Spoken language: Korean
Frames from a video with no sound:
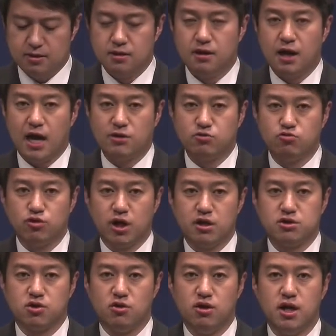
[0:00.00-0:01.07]
한국의
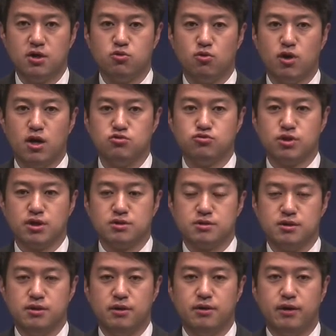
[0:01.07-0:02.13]
전래동화
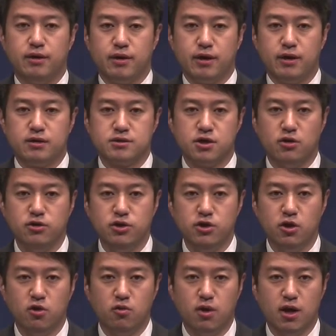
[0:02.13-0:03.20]
중에서
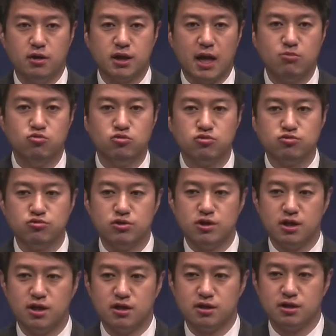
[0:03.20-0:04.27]
선녀와 나무꾼
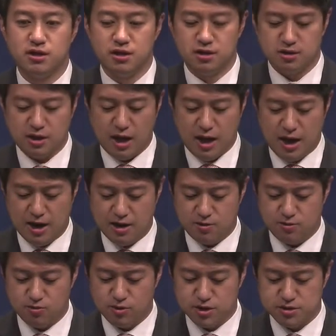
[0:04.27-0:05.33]
이야기 다
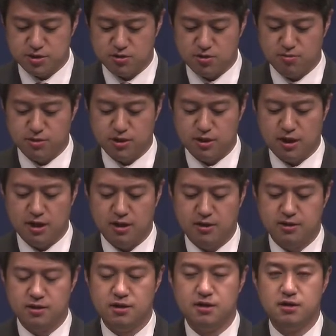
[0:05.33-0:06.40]
알고 계실 겁니다.
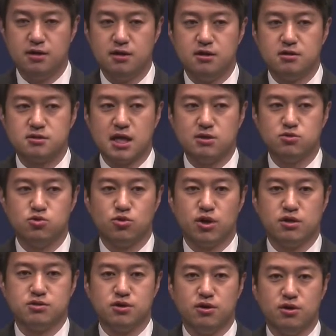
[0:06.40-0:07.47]

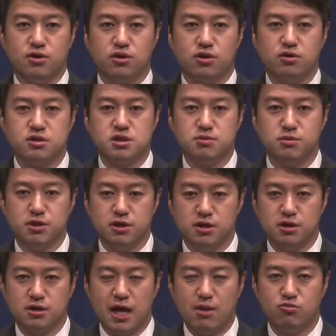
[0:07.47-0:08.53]
산속에서
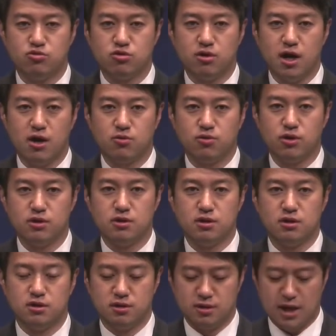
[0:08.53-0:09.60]
열심히 나무를 하고
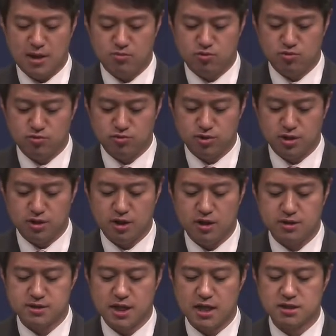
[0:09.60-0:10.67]
있는
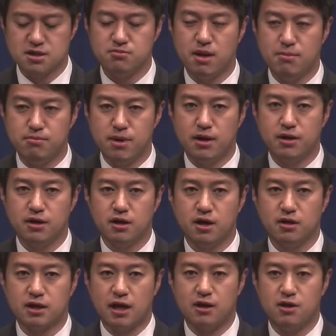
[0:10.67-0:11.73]
나무꾼에게 사슴 한
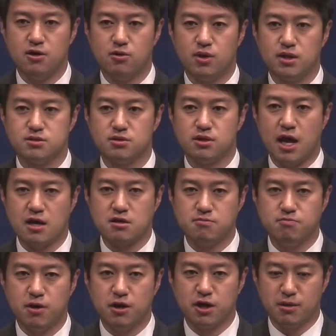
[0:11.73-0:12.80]
마리가 달려와서
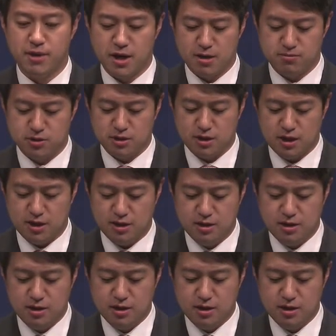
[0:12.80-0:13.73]
다급하게 말합니다.